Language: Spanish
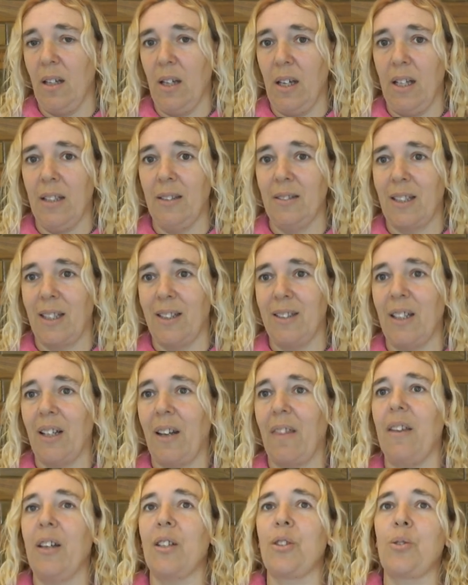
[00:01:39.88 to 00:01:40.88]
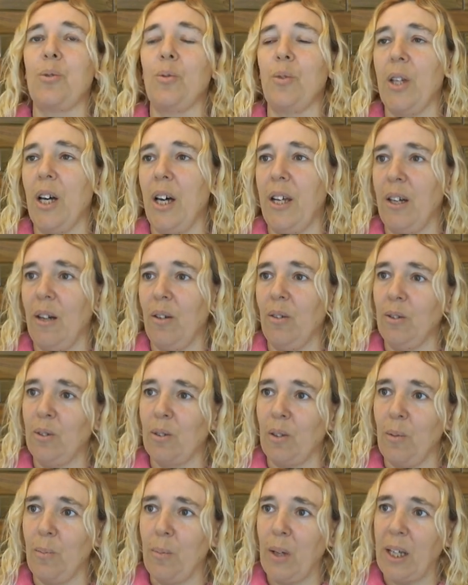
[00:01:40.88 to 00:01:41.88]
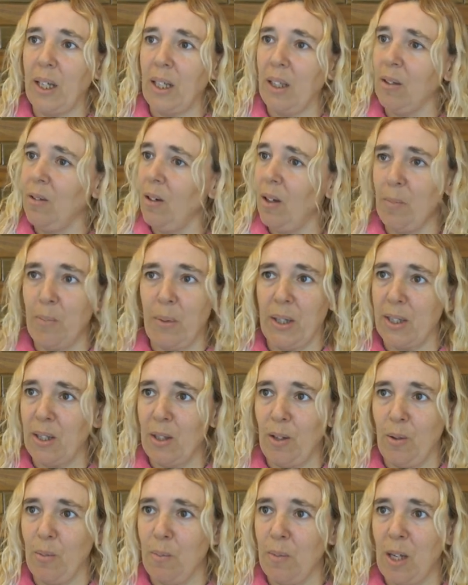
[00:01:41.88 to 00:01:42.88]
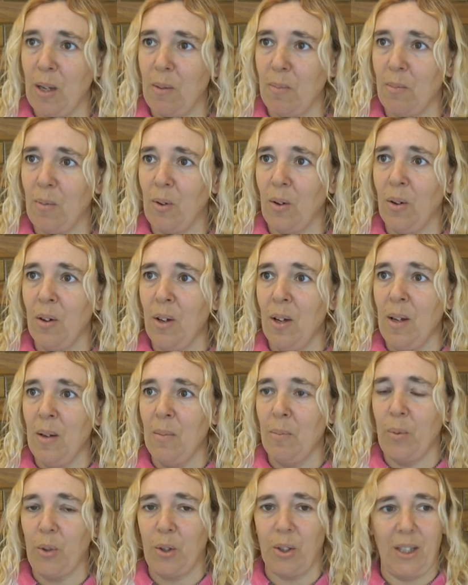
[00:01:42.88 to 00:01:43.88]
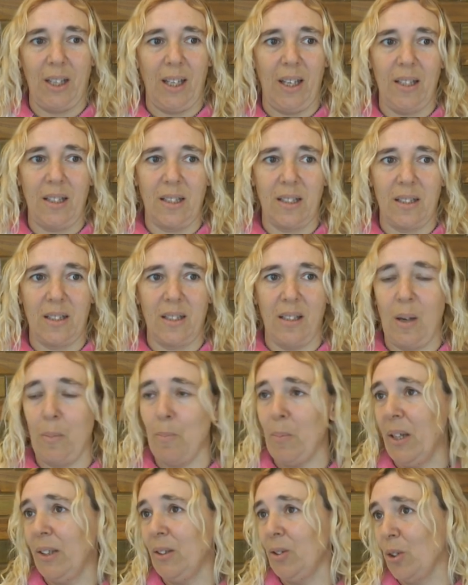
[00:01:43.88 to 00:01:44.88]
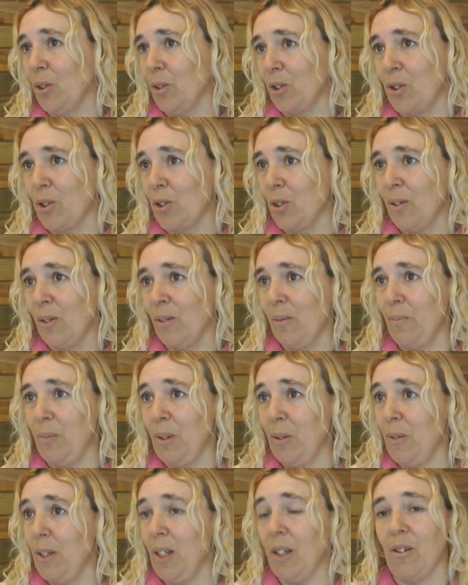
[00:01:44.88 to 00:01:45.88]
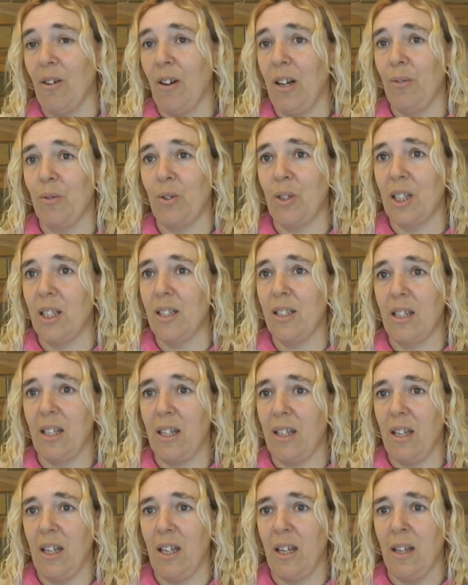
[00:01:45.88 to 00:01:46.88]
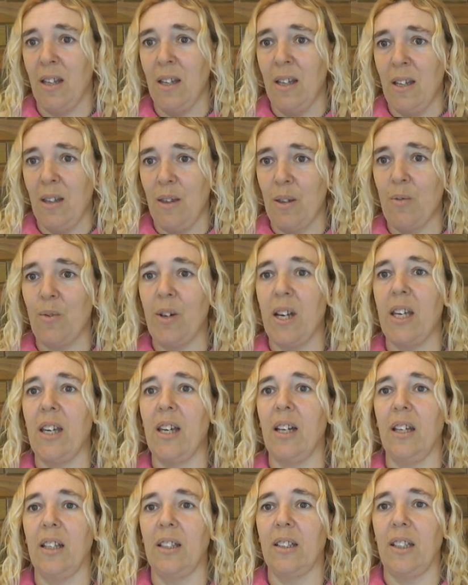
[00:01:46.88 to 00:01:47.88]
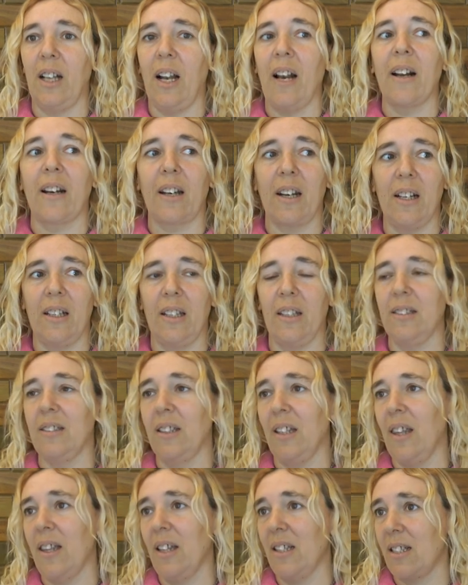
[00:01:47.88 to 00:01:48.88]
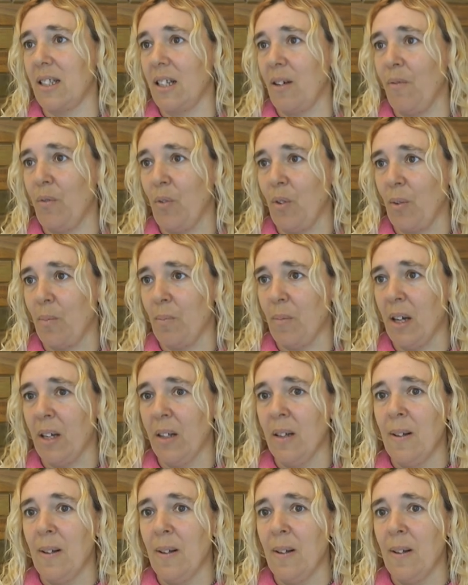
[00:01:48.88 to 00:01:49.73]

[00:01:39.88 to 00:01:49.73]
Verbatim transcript: en tratar de ayudar a otro para que no le pase lo mismo, porque es espantoso vivir con la ausencia de, una hija y que te la arranquen desde esa forma.